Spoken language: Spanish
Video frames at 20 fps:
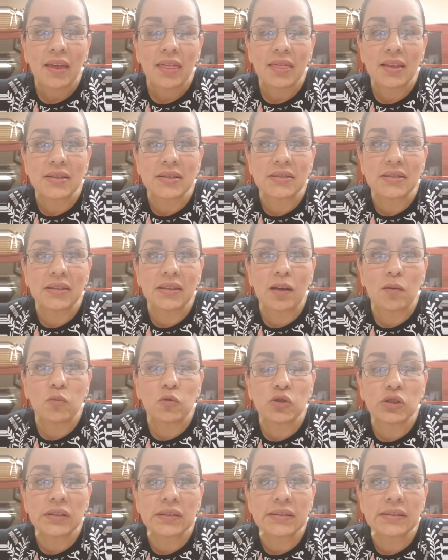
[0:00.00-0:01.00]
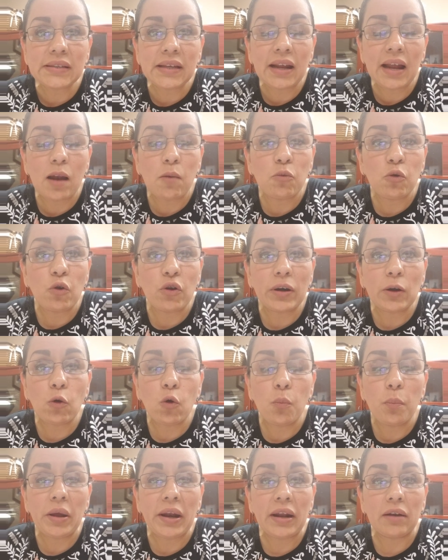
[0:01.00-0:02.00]
necesitamos este, a lo mejor
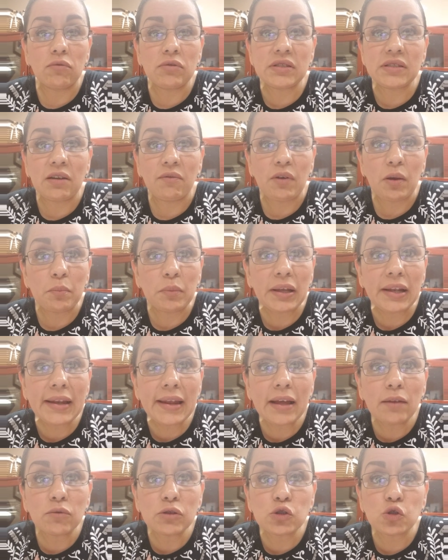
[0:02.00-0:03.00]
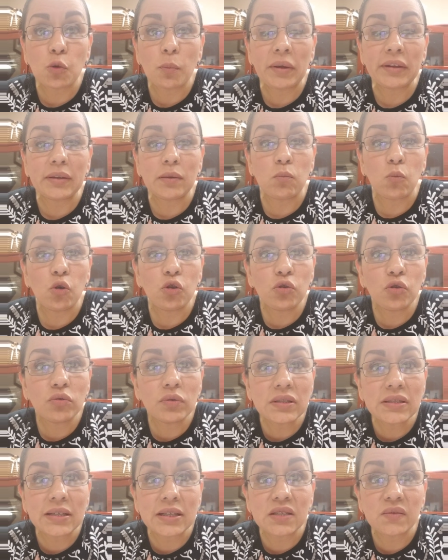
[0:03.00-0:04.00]
recuperar nuestra familia, nuestro matrimonio,
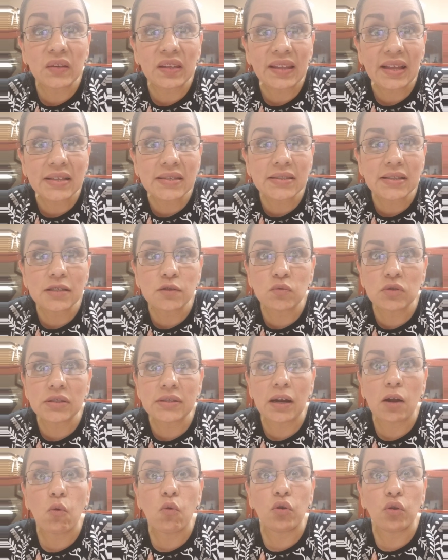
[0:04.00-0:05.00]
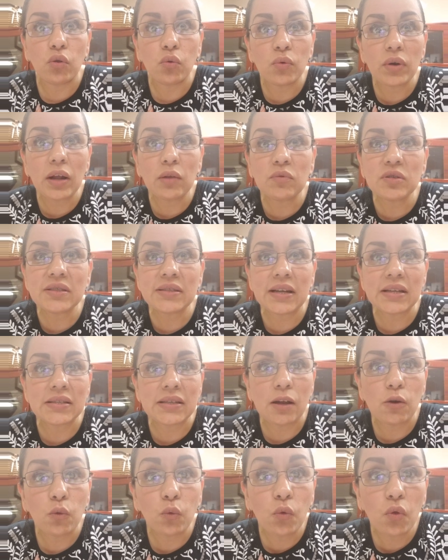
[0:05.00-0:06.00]
nuestras finanzas, nuestra cordura, nuestra
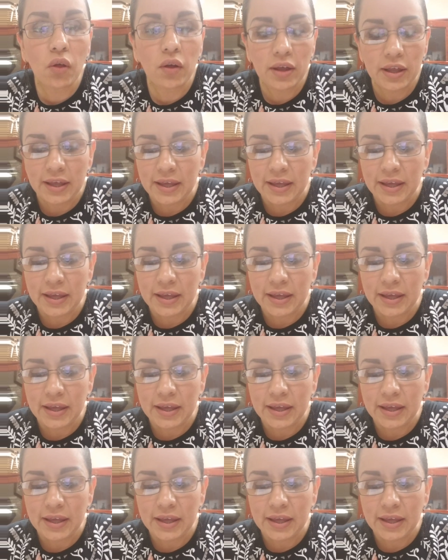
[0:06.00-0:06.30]
salud.